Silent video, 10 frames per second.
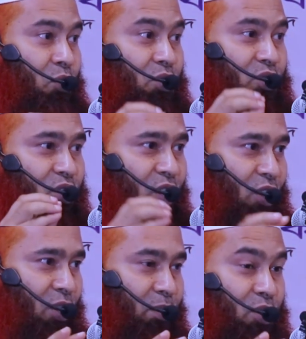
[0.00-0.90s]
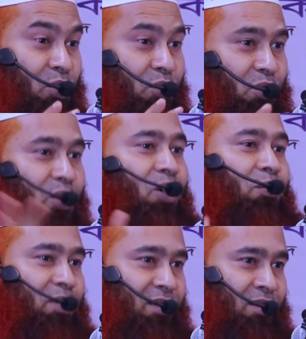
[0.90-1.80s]
উজ্জ্বল হবে সুন্দর
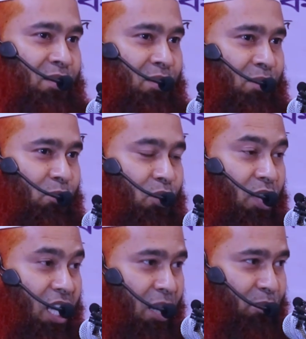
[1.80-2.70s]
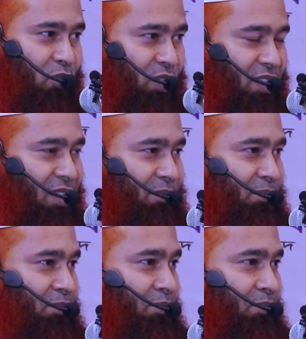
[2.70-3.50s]
হবে বলুন আলহামদুলিল্লাহ